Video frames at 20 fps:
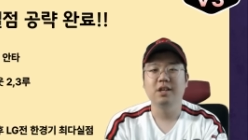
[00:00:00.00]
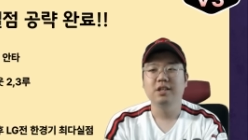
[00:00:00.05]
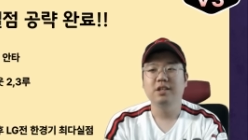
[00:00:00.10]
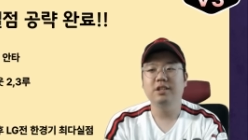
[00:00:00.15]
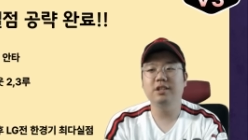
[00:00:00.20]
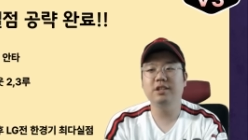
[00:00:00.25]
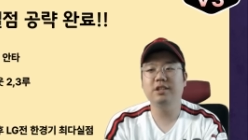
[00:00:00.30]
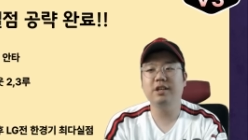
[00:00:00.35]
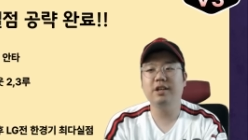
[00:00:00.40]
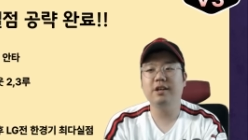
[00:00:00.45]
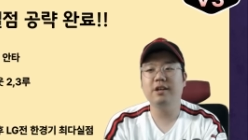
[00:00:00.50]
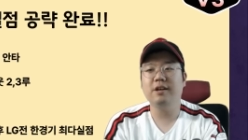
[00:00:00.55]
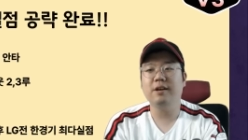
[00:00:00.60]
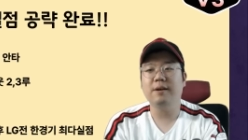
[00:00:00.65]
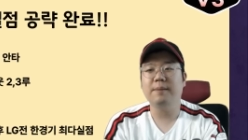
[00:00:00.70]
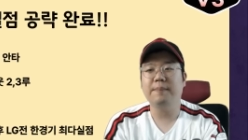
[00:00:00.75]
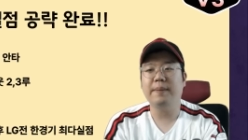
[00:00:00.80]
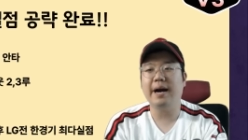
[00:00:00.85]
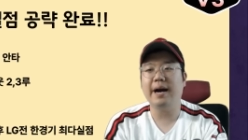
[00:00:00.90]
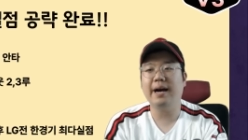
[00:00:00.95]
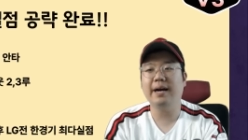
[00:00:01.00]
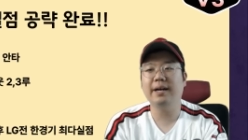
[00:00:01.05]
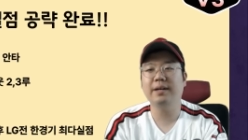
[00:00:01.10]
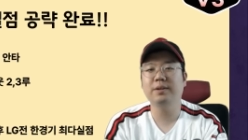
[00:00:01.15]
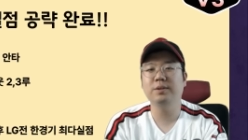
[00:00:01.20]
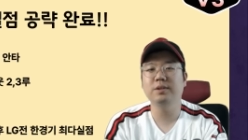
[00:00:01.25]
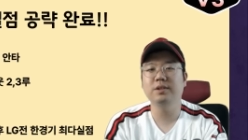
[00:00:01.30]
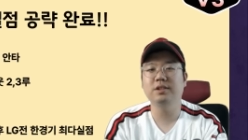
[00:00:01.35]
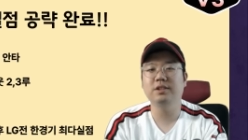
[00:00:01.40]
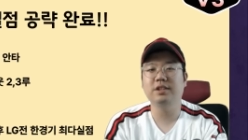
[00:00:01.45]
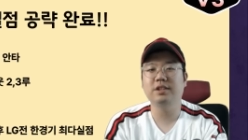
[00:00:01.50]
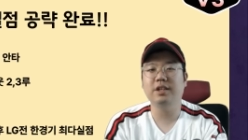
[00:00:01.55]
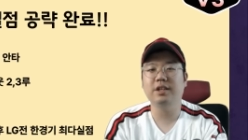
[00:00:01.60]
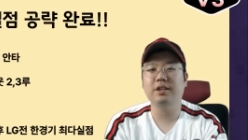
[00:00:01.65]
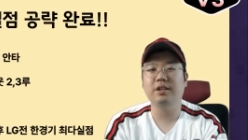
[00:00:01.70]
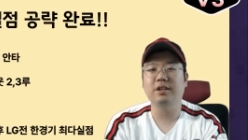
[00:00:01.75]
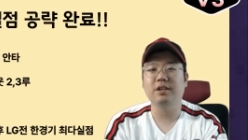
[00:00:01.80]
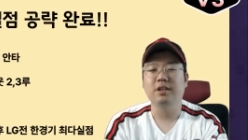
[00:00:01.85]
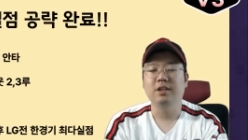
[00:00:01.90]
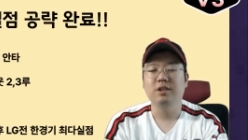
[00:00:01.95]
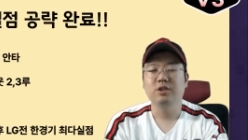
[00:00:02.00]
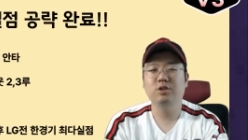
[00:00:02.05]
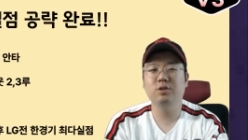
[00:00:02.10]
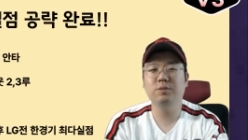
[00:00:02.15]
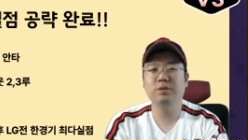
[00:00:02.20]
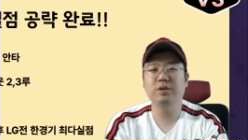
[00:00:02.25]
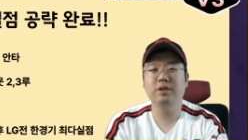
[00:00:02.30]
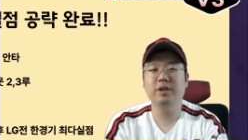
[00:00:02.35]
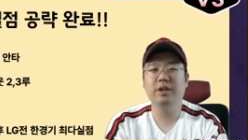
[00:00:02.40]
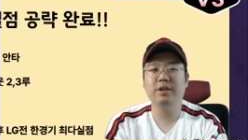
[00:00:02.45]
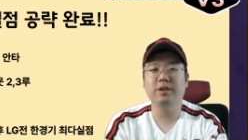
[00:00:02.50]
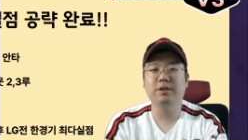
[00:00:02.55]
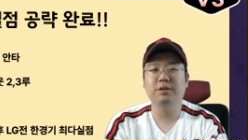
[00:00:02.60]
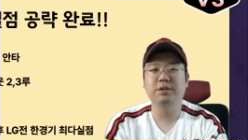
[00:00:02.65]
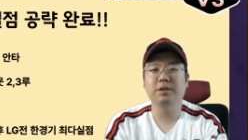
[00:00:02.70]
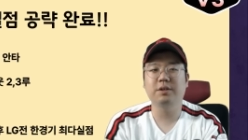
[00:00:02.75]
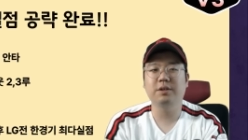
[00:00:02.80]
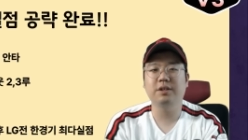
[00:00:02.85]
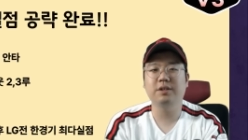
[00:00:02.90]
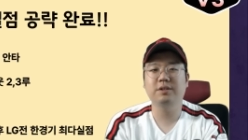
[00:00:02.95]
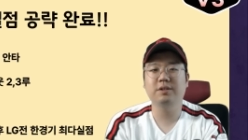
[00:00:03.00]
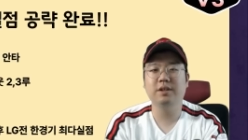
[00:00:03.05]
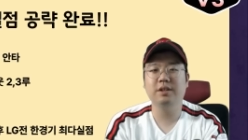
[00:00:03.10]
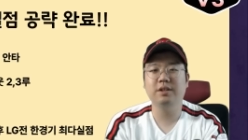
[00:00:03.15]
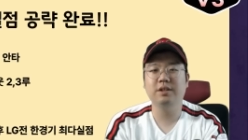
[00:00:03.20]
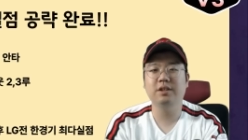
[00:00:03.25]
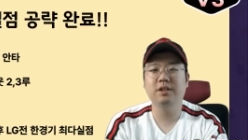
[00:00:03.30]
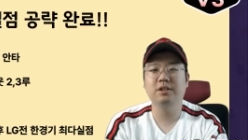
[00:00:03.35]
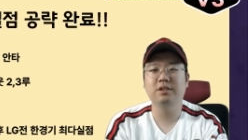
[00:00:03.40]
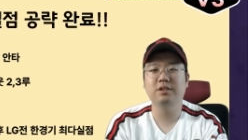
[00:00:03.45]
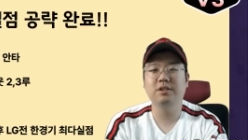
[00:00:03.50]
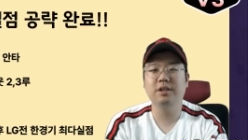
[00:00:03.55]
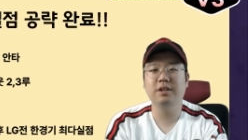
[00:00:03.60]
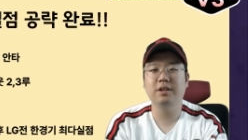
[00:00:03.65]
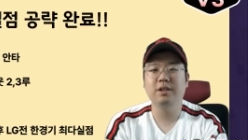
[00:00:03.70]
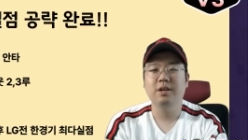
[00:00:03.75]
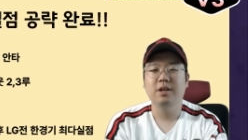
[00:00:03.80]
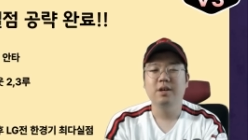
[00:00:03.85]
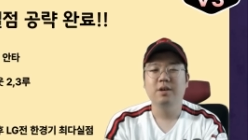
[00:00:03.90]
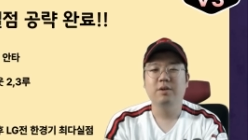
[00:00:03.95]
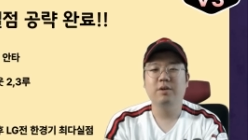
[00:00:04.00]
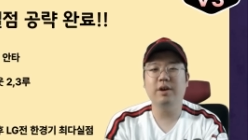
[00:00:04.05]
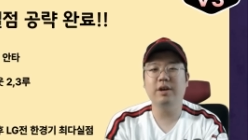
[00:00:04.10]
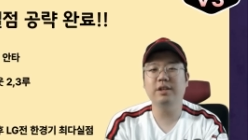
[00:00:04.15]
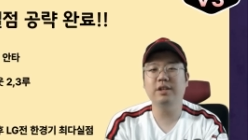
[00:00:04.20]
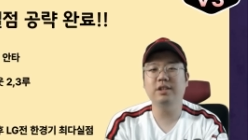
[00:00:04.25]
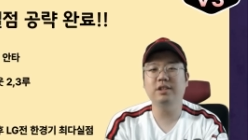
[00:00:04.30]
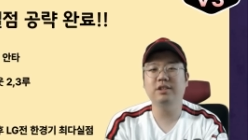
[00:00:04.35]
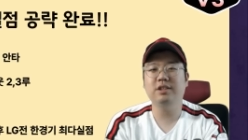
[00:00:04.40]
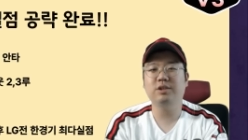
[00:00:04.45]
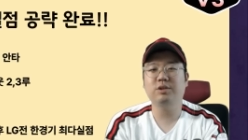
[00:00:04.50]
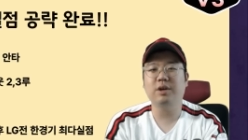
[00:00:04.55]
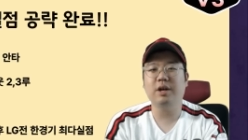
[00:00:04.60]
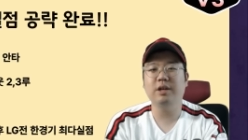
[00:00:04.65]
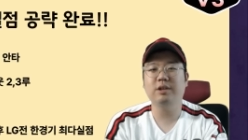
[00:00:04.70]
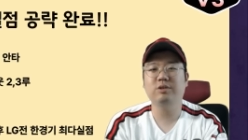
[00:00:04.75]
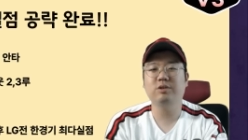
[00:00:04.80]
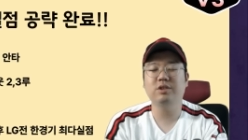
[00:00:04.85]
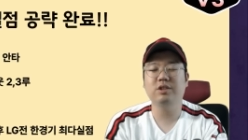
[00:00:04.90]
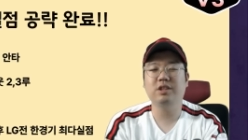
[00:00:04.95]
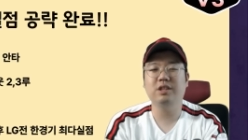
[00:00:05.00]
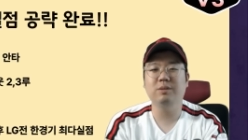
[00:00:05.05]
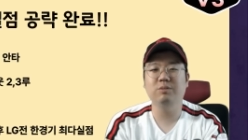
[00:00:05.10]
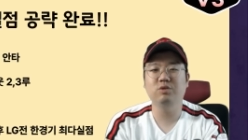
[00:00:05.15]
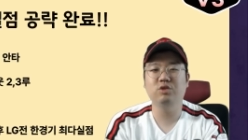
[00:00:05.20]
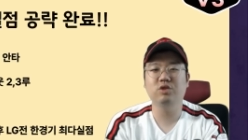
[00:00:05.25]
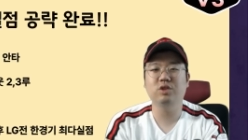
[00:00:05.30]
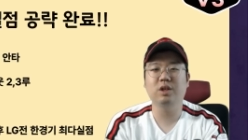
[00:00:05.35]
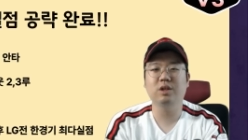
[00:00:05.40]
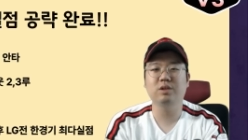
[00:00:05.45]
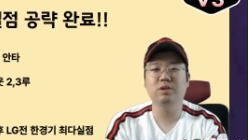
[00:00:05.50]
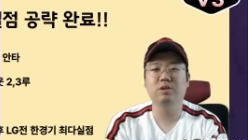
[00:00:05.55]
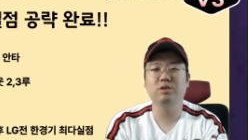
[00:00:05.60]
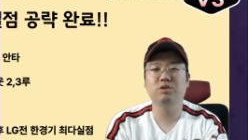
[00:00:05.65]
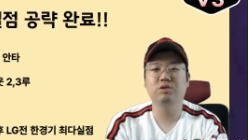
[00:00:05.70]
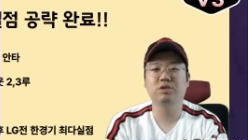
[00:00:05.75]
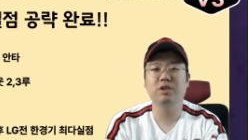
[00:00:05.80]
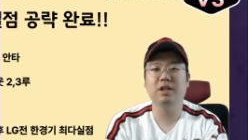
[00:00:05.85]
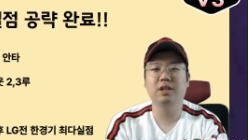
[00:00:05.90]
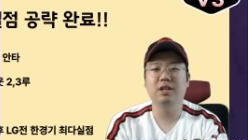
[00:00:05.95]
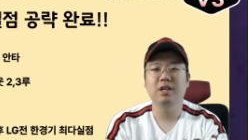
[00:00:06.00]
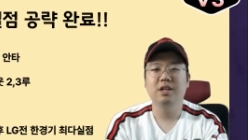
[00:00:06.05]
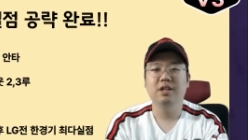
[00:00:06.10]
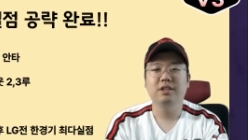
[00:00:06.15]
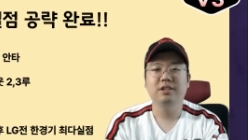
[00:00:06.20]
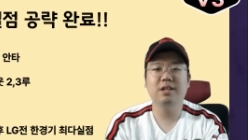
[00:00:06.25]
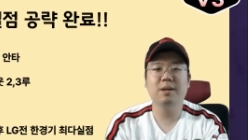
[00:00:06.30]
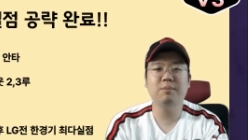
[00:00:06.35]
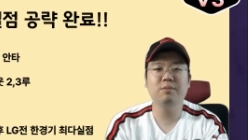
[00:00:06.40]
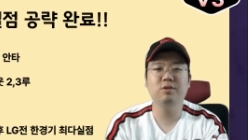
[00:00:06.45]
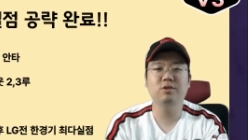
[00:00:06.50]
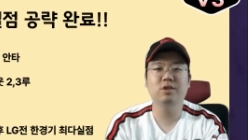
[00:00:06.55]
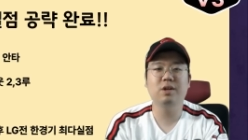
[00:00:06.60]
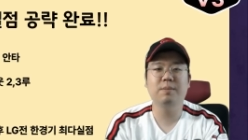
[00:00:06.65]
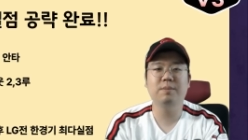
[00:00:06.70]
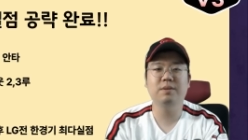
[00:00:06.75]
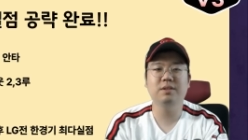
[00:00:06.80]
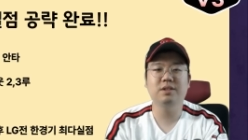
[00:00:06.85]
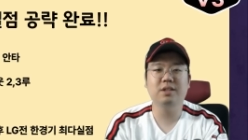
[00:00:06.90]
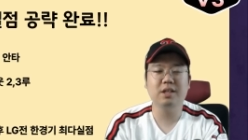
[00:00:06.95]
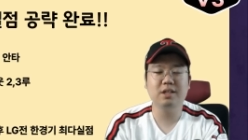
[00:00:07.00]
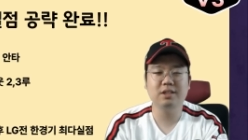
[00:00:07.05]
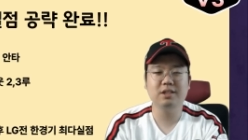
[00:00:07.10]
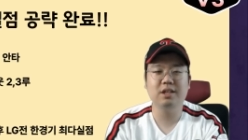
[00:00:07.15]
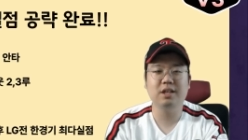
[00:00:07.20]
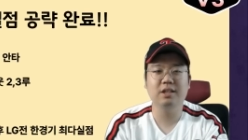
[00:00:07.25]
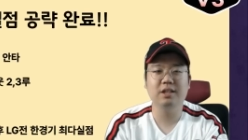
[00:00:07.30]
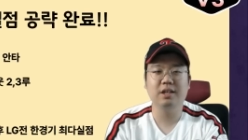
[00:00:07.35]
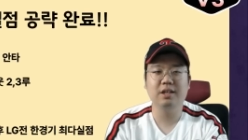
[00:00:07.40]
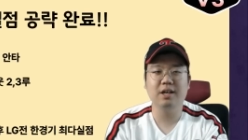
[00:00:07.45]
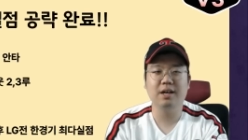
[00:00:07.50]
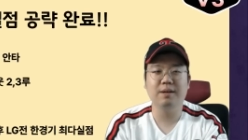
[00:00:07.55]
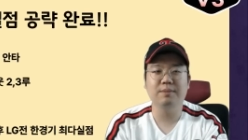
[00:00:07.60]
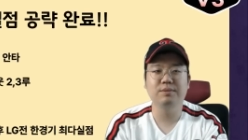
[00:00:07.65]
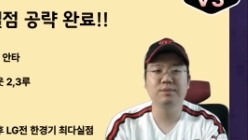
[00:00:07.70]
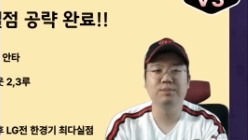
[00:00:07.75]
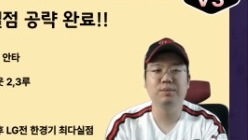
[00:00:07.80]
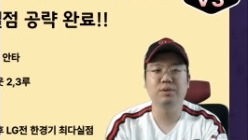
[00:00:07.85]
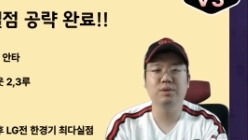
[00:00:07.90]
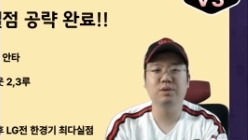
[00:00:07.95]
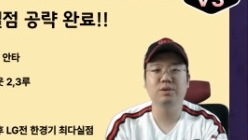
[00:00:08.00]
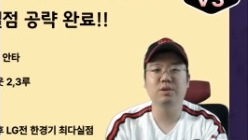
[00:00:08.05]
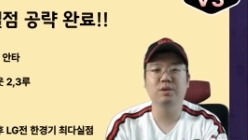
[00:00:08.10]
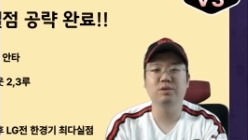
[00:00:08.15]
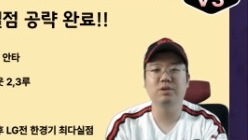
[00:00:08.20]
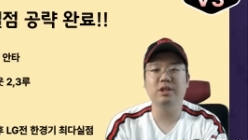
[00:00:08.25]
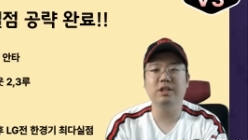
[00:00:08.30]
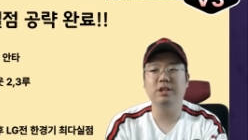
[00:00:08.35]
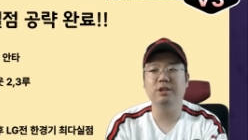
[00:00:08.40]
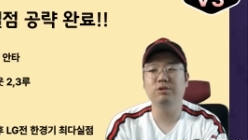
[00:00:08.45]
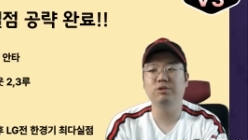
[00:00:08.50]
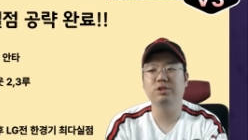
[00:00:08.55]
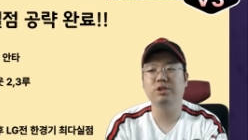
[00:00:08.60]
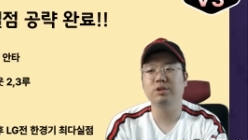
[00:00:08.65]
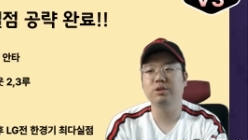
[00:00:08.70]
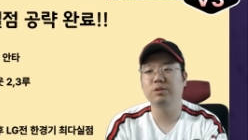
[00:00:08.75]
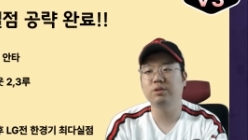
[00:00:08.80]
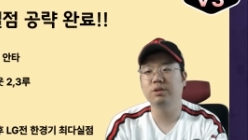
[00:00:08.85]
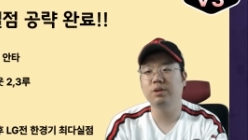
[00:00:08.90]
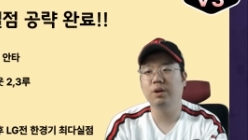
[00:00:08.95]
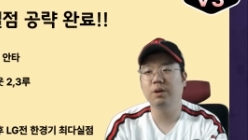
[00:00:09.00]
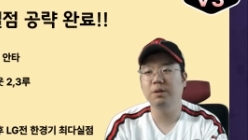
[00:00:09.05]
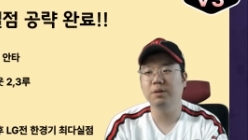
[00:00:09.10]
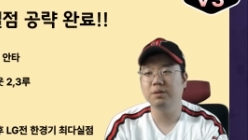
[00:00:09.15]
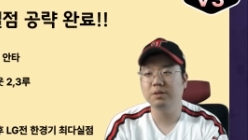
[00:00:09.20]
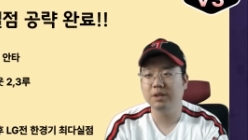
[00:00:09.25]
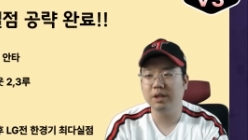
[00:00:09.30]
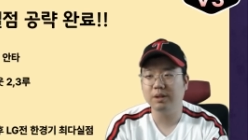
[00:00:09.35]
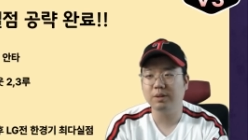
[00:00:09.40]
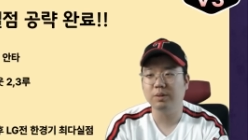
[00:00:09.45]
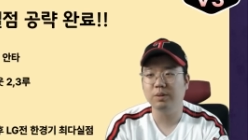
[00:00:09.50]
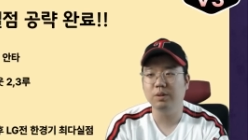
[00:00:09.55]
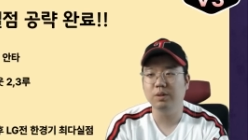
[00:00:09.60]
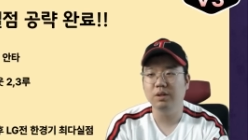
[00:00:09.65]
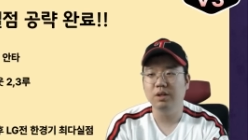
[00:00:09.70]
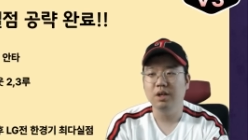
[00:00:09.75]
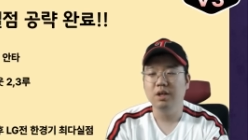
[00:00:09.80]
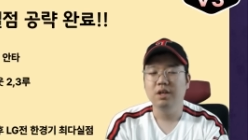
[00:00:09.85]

이게 바로 이제 수비수에게 연결을 했어야 되는데, 괜히 이제 좌익수인 김준환 선수가 삼 루를 한번 체크하다가 문보경 선수의 이 루 진루를 허용을 했고,